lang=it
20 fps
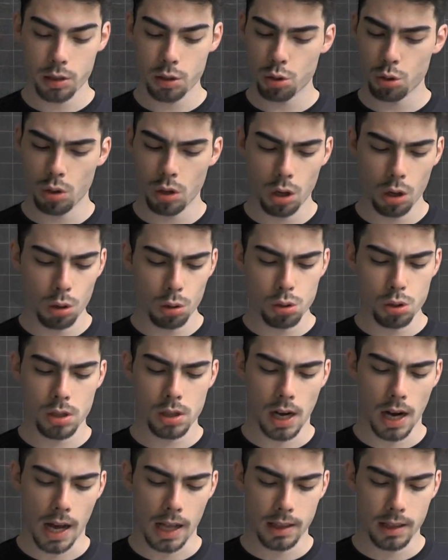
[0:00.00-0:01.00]
sono
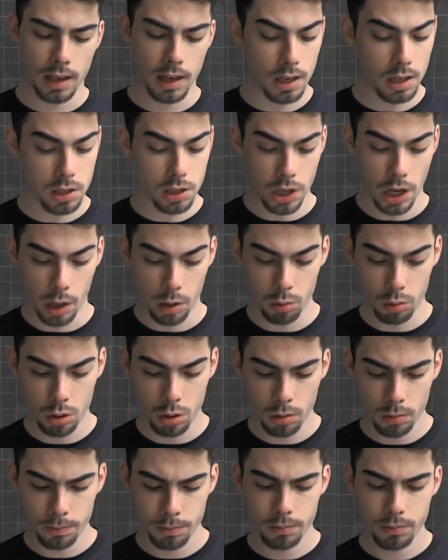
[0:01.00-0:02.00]
illustrate nel
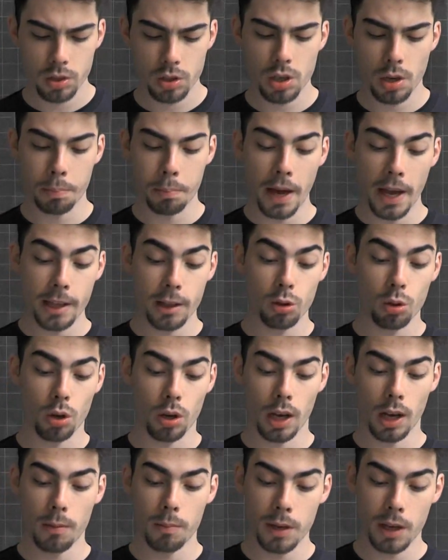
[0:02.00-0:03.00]
seguito, sapendo
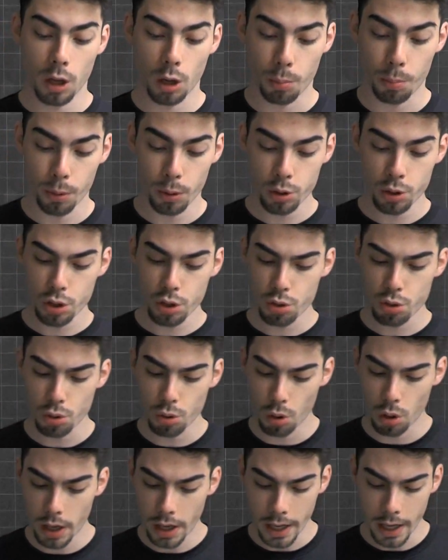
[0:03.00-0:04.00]
che il
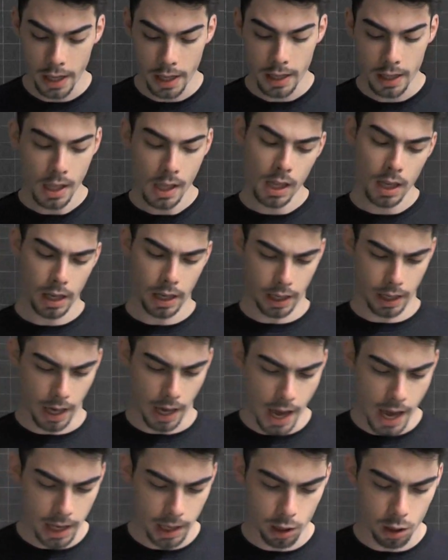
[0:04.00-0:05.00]
microprocessore che
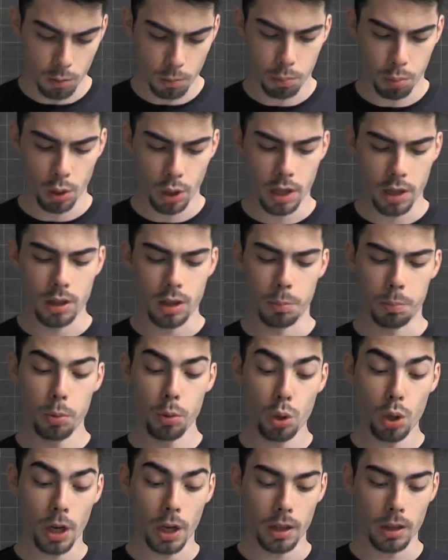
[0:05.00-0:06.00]
è il componente
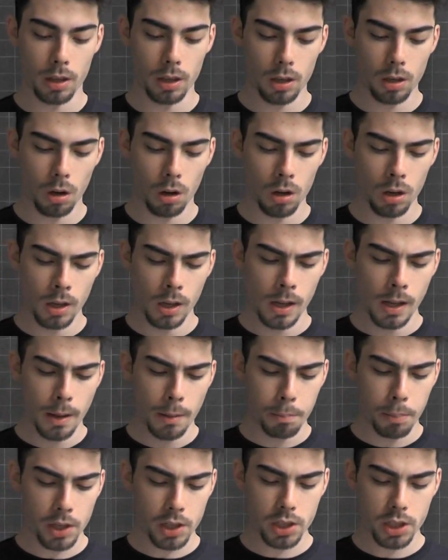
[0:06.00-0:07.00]
più critico,
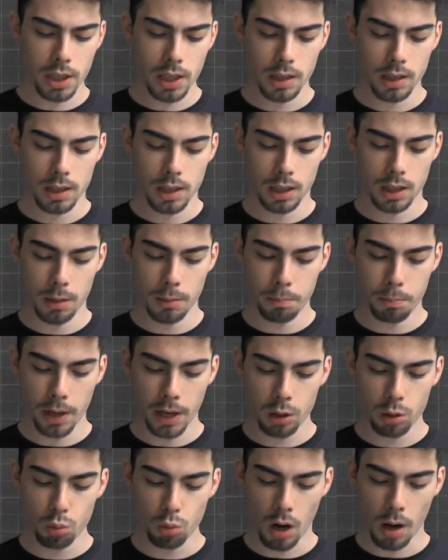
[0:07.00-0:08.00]
presenta
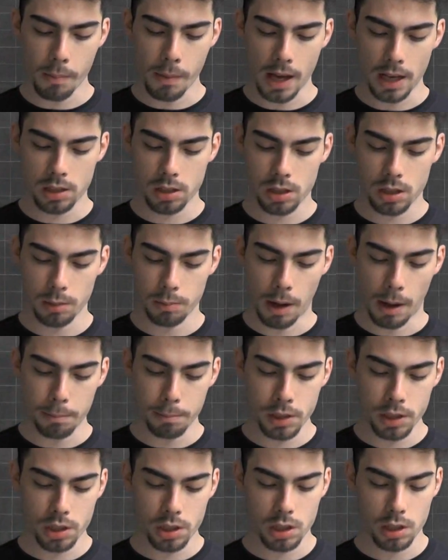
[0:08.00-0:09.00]
temperatura massima
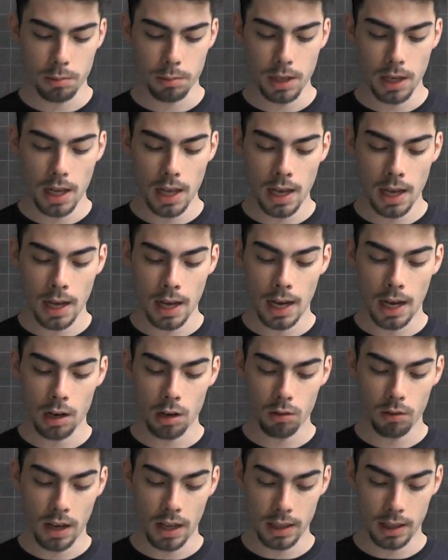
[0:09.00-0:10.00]
ammissibile a
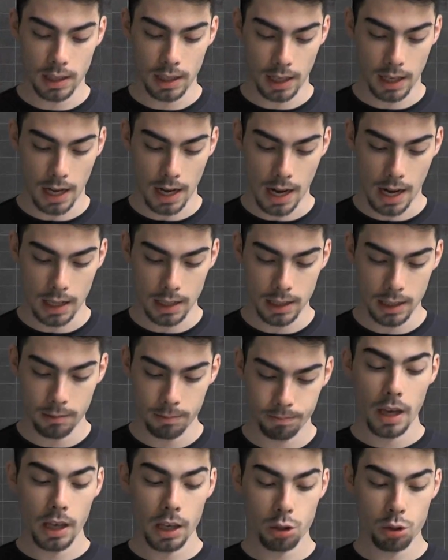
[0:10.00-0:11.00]
90
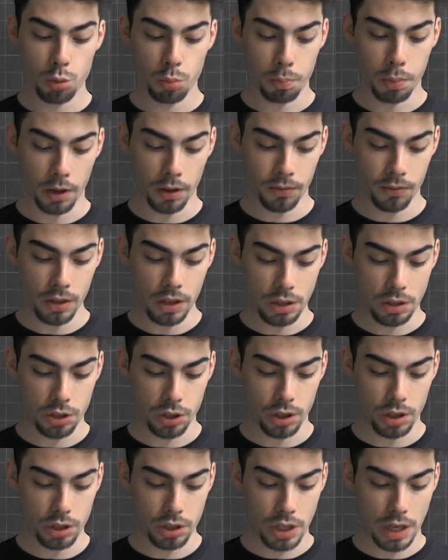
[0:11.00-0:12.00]
gradi e
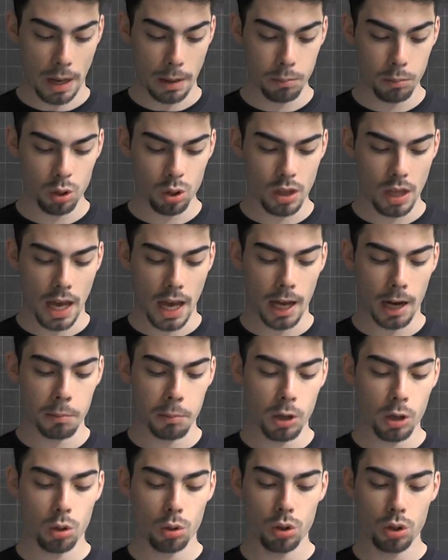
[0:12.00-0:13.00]
superficie di scambio
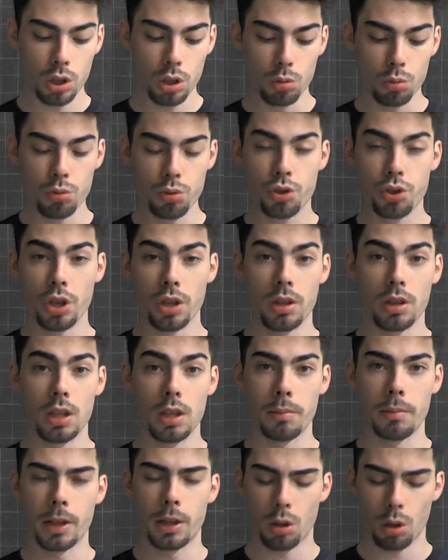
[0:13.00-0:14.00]
termico di 1
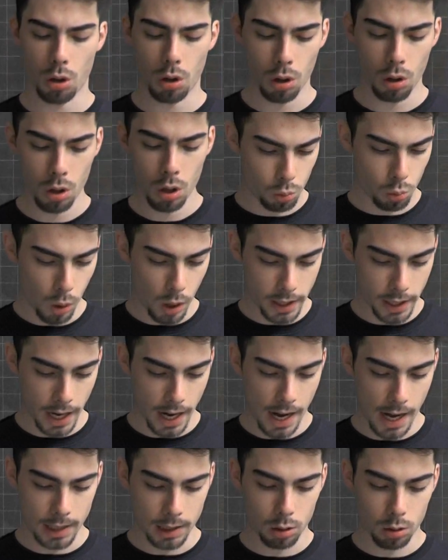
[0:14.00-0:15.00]
cm
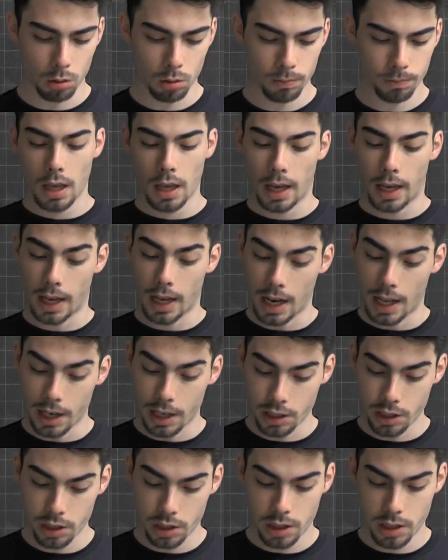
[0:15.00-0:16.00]
quadrato e che la
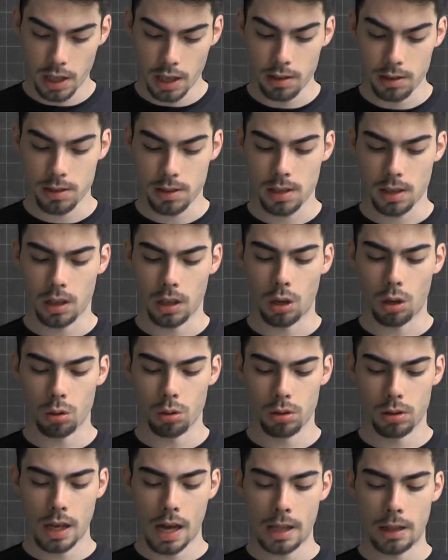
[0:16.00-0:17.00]
resistenza di
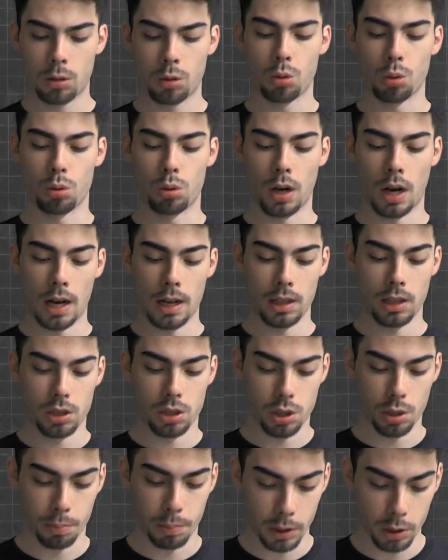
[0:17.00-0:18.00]
contatto tra il
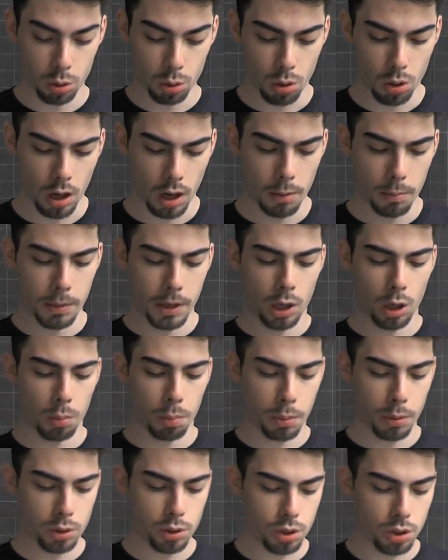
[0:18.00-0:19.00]
dissipatore e il
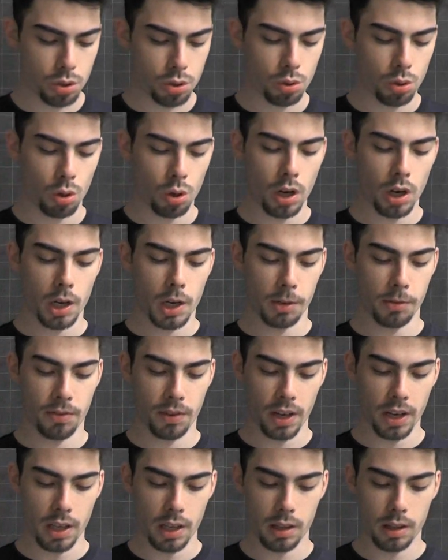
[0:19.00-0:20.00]
microprocessore è
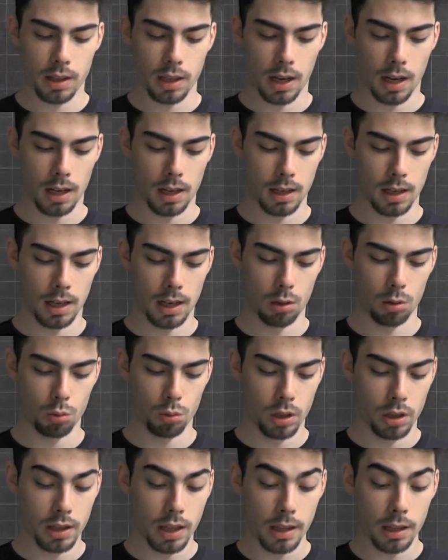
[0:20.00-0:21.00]
riferita
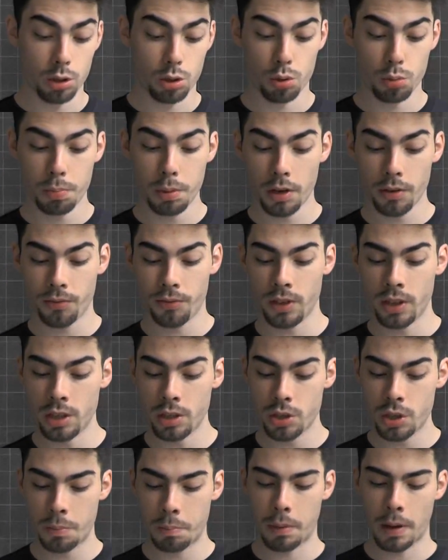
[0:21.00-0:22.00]
all'unità di
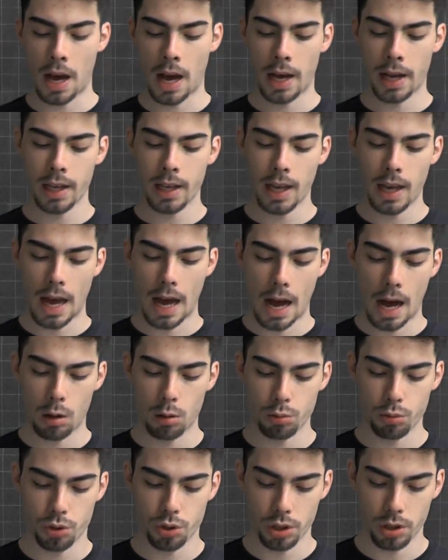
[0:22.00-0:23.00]
superficie pari a
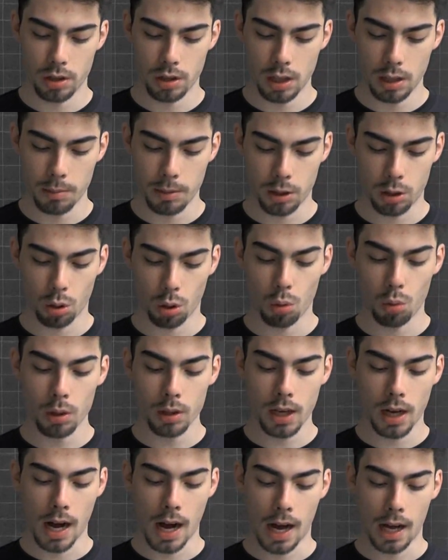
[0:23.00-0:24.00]
1 cm
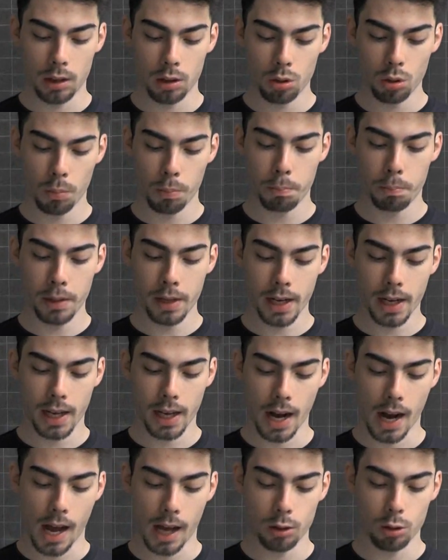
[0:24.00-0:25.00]
quadrato per
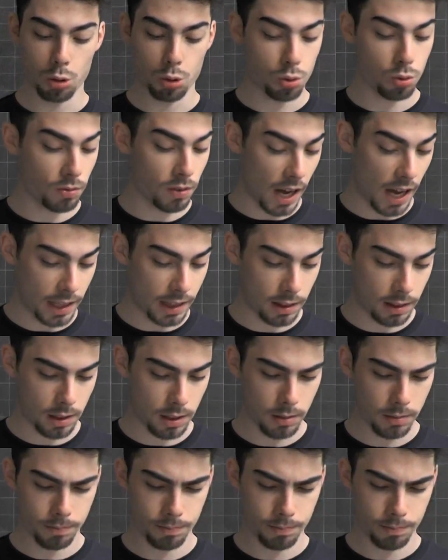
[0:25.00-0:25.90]
grado su watt.